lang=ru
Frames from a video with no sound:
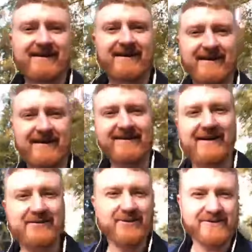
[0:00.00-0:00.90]
а,
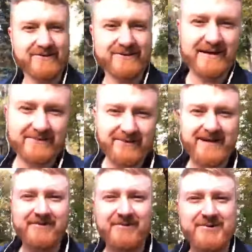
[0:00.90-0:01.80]
такой результат
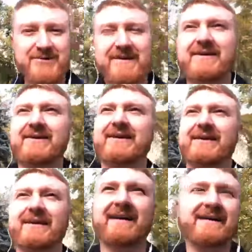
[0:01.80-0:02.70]
меня может
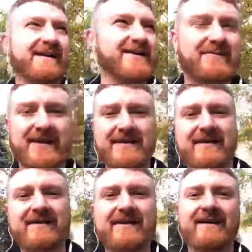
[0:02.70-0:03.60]
а, как-то сбить
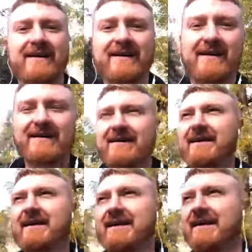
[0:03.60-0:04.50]

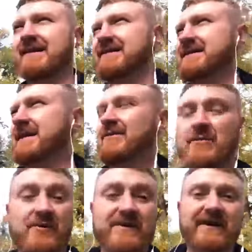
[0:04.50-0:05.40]
а, с того
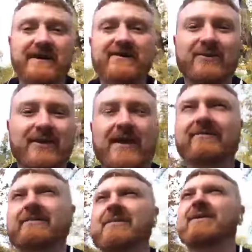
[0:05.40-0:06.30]
пути, который я
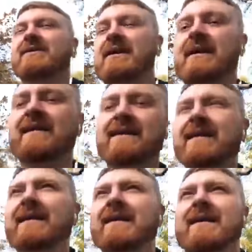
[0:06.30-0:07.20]
выбрал.
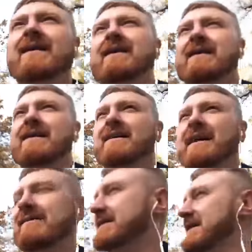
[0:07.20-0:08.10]
А,
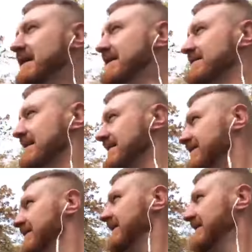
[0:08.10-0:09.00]
я всегда
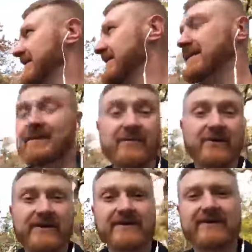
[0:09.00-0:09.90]
говорил, и
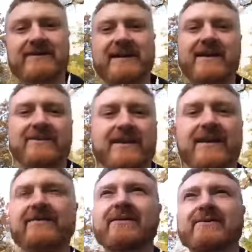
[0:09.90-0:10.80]
многие, кто знают, я
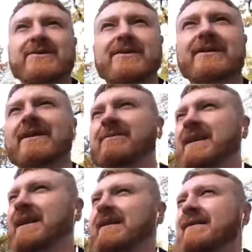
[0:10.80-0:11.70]
говорил, что для
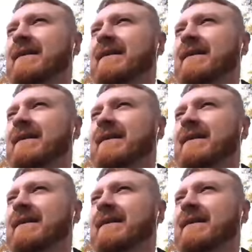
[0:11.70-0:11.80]
меня